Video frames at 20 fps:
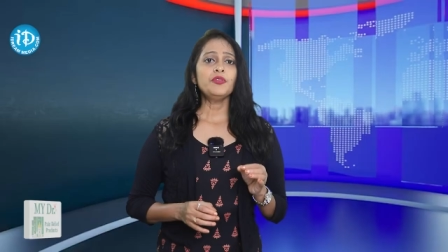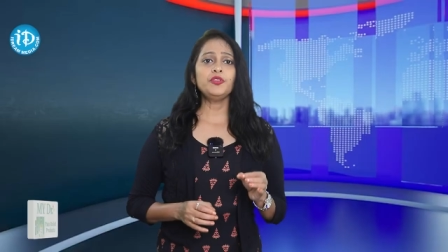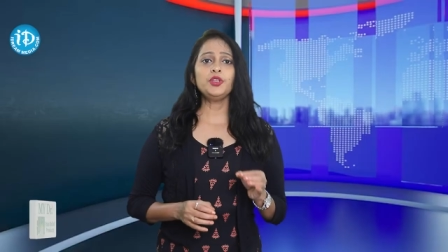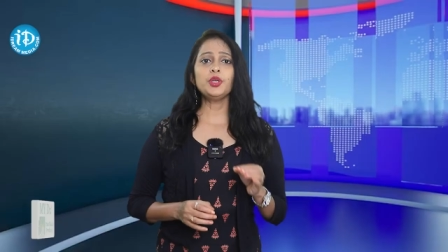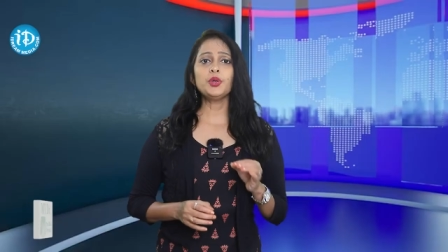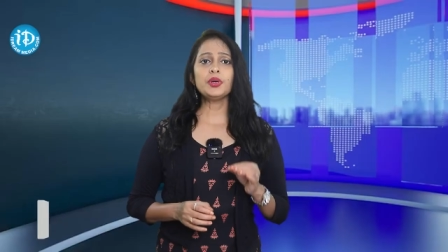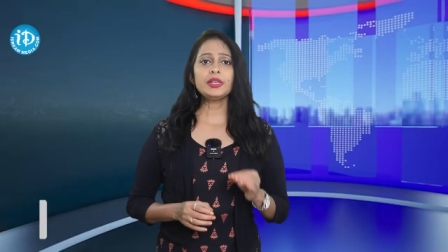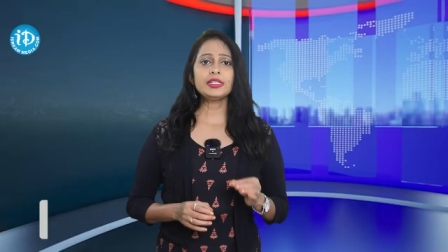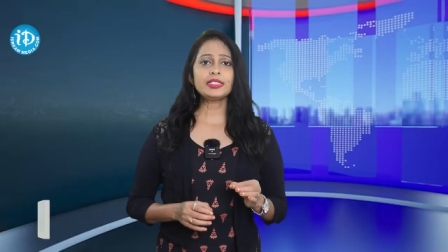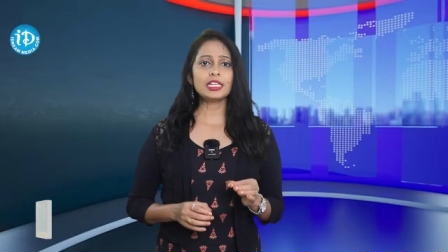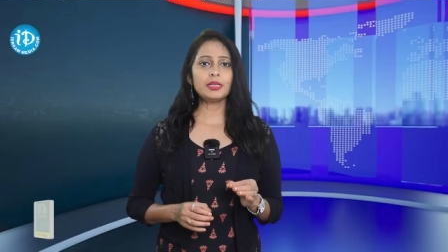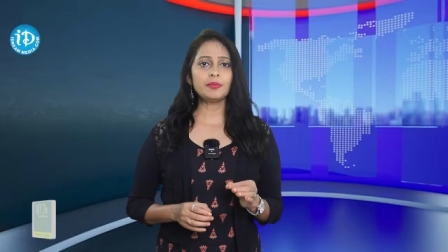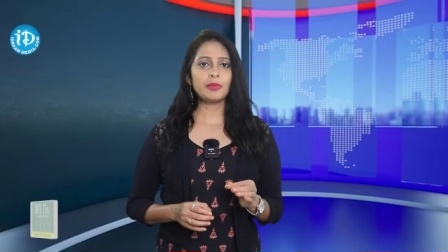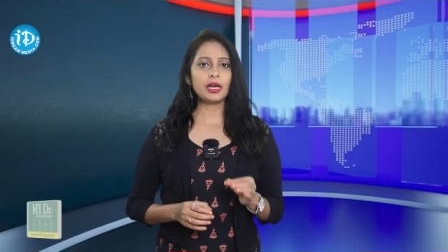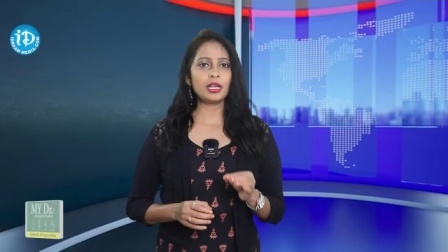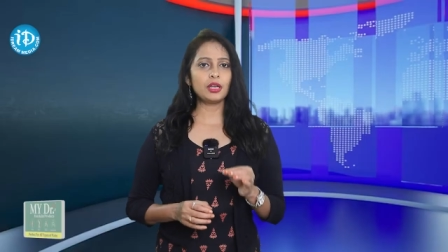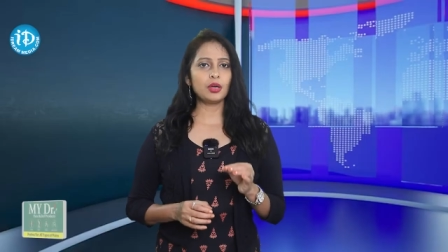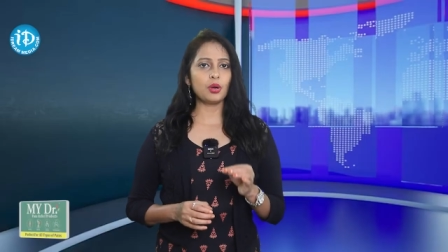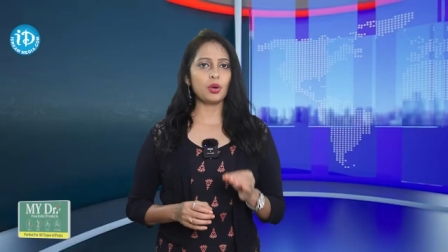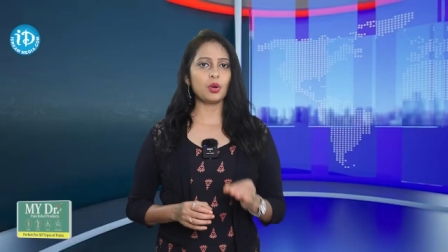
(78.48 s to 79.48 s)
వ్యూహం
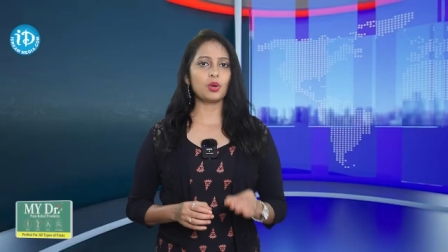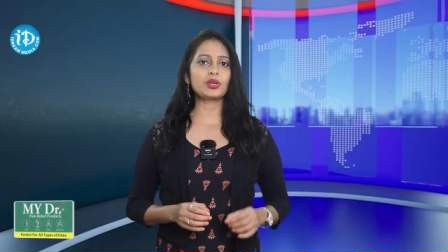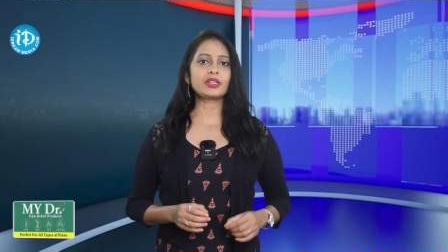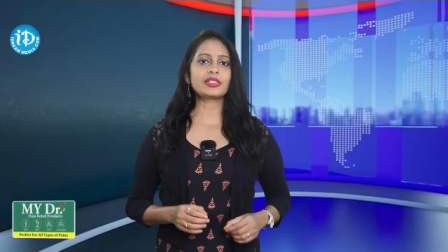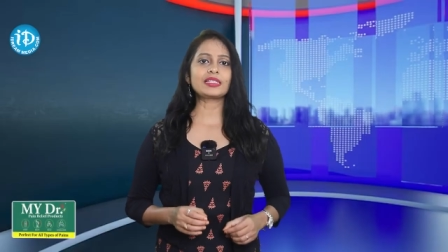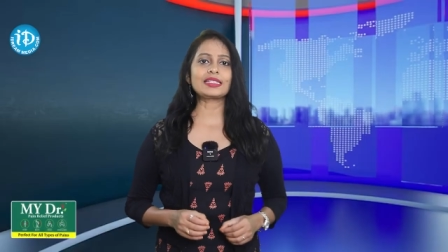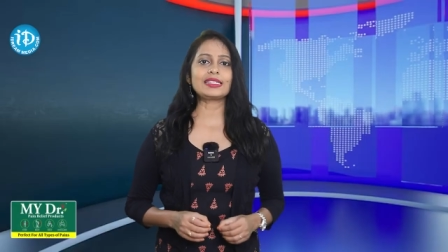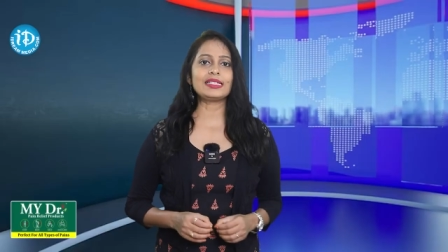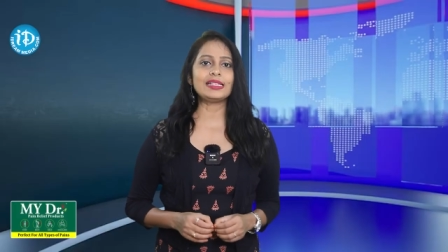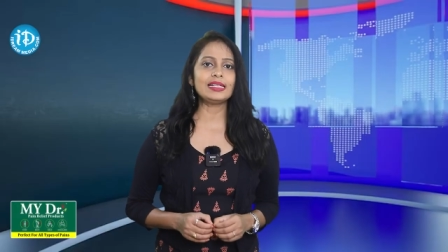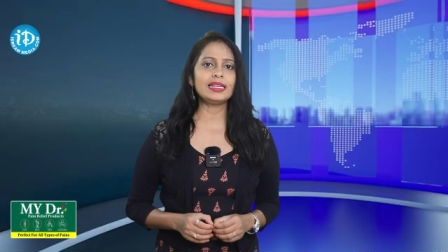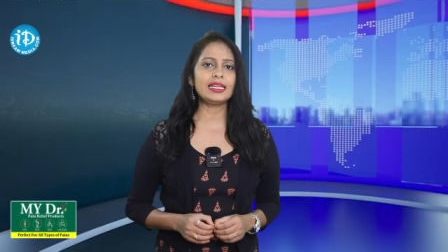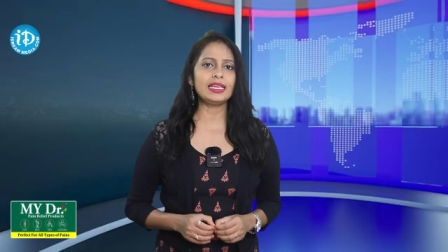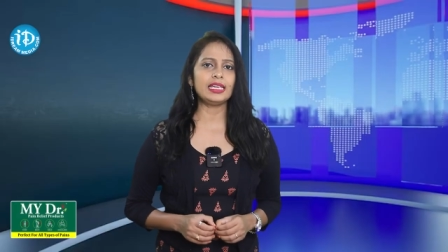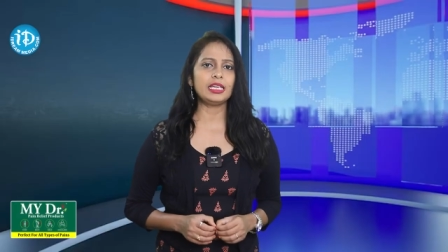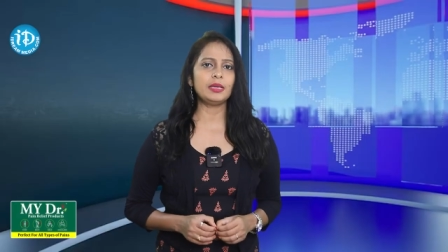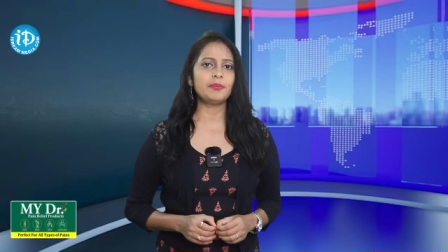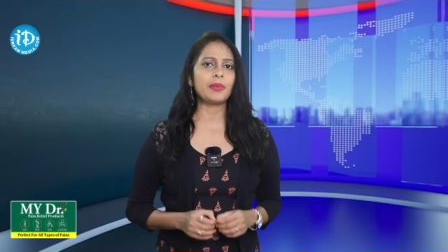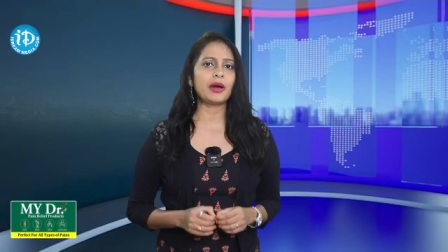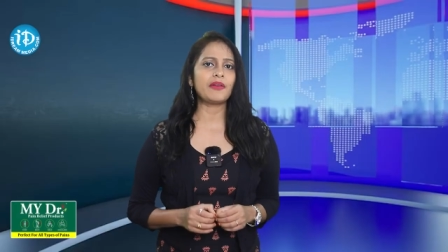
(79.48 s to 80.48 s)
సినిమాలో ఒక స్టిల్ని
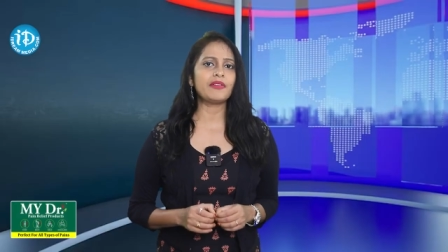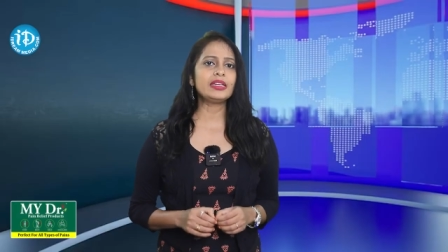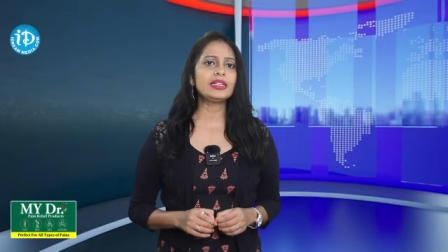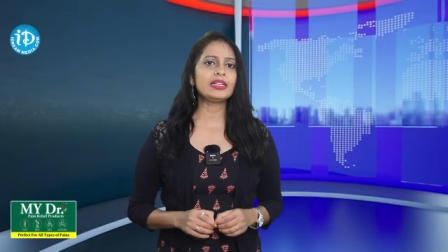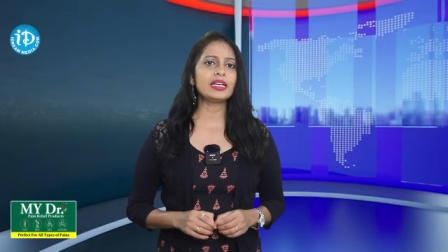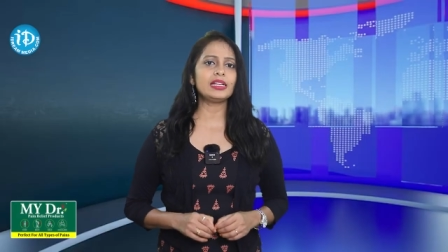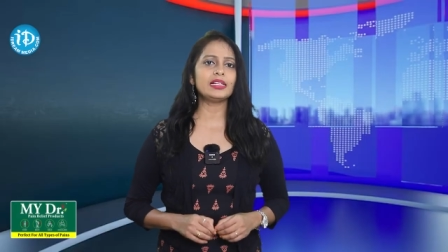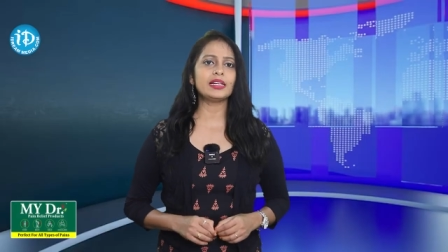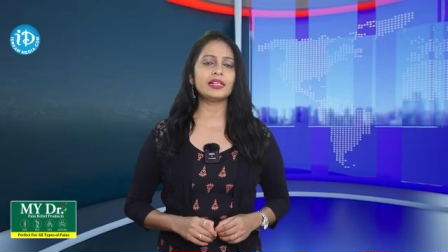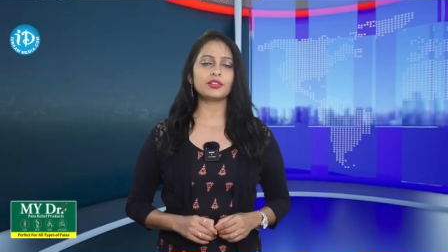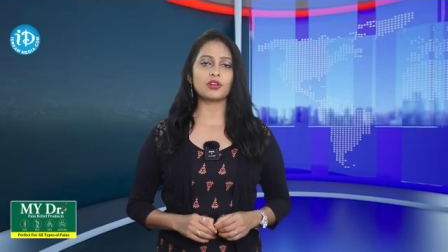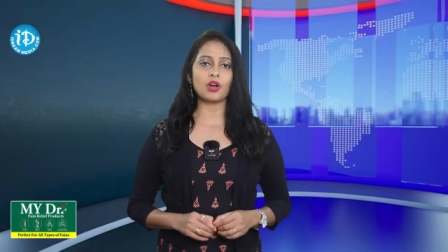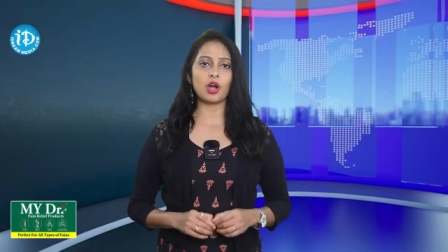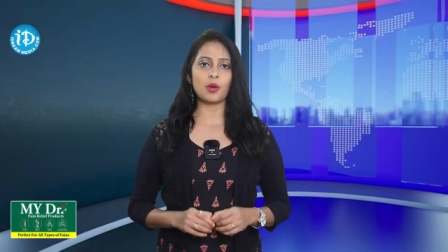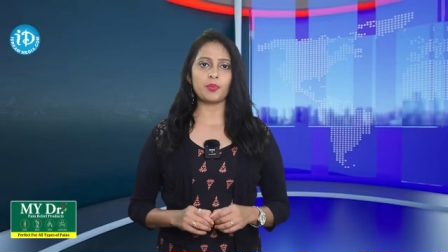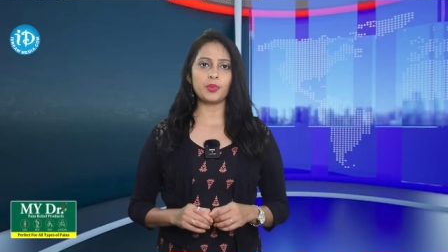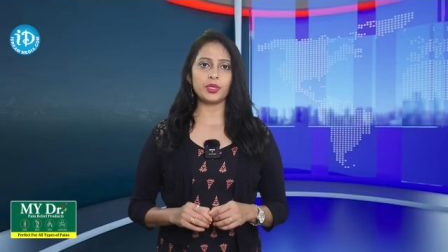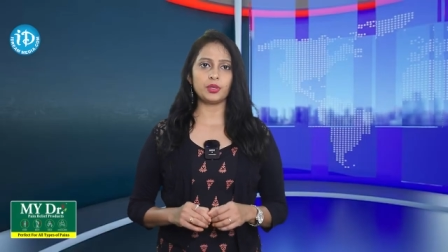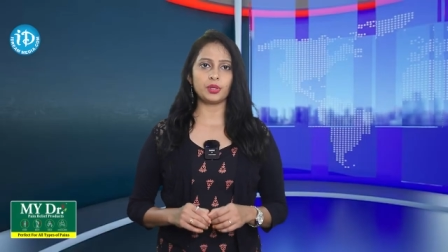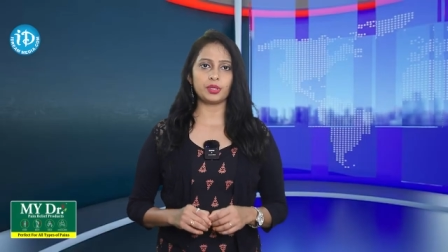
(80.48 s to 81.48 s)
పవన్ కళ్యాణ్
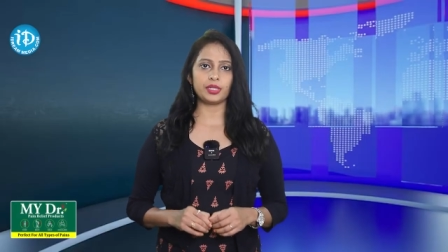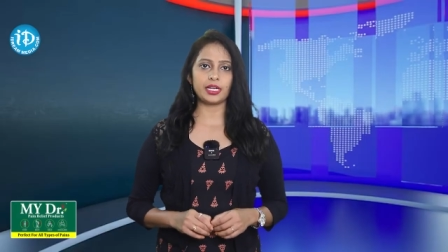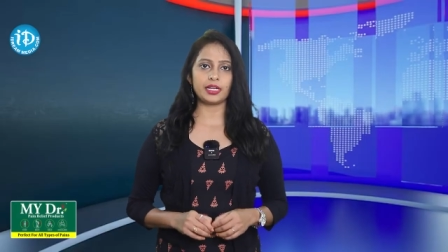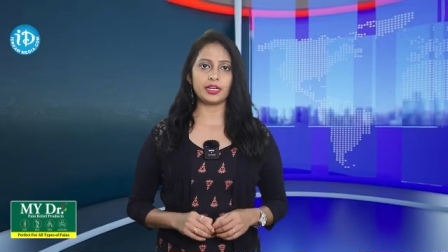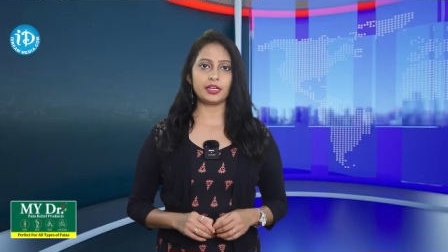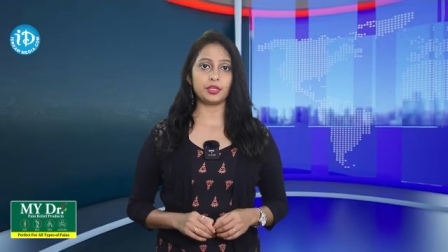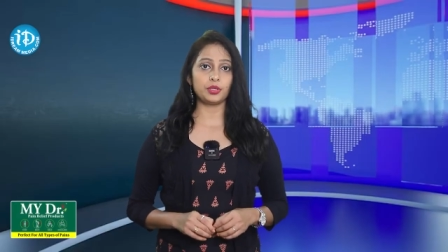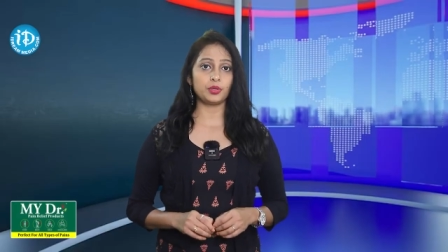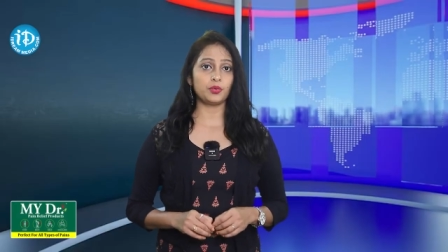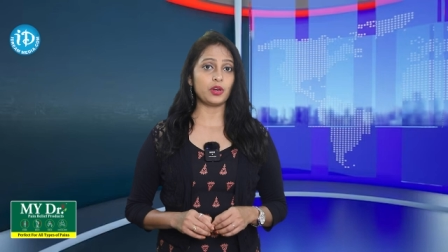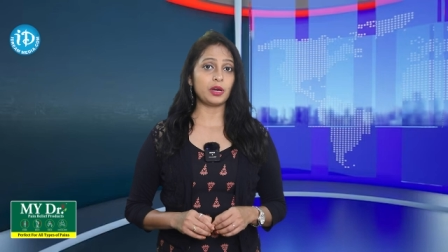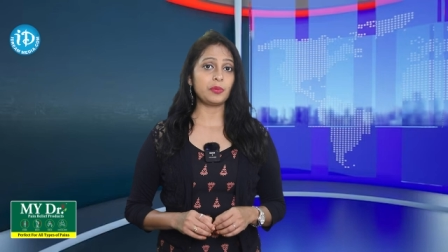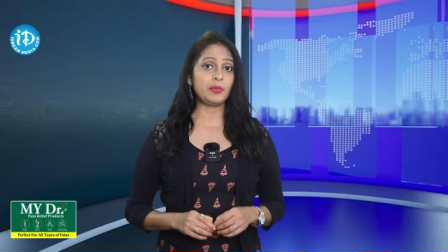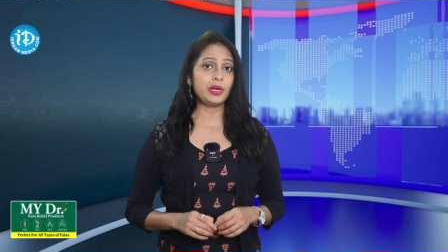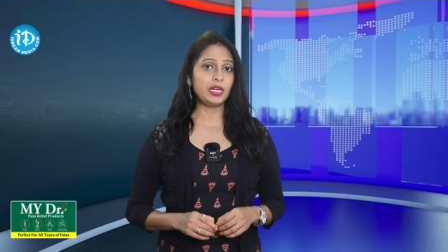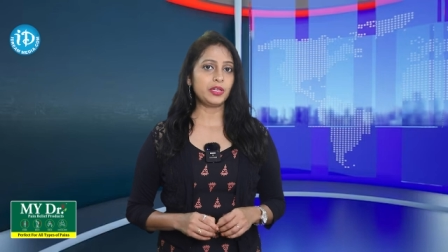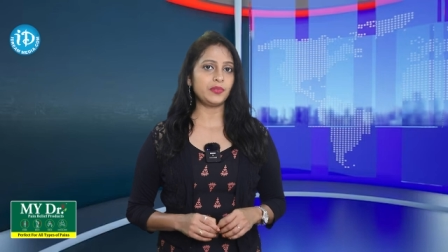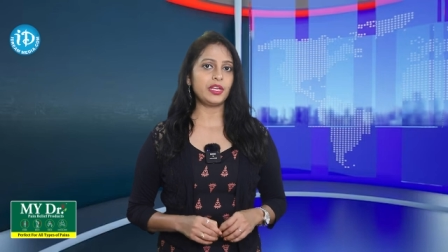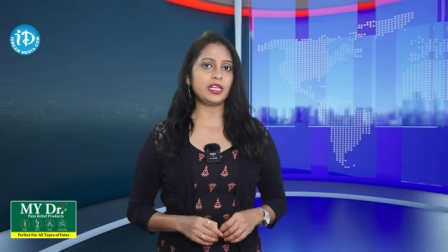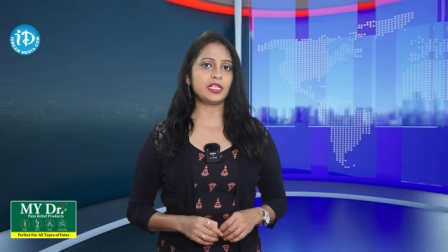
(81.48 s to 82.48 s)
కాపీ కొట్టారంటూ వామ
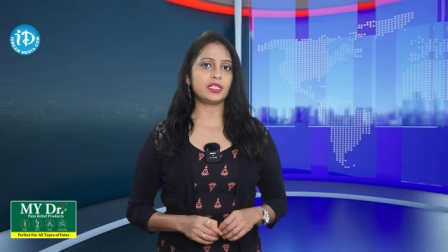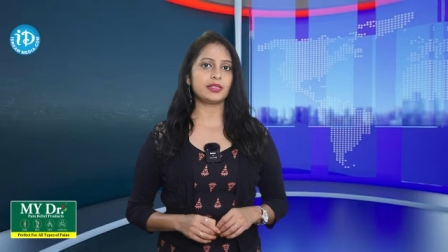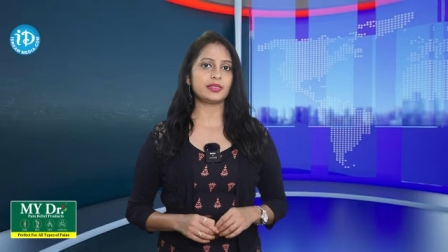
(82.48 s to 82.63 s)
ట్వీట్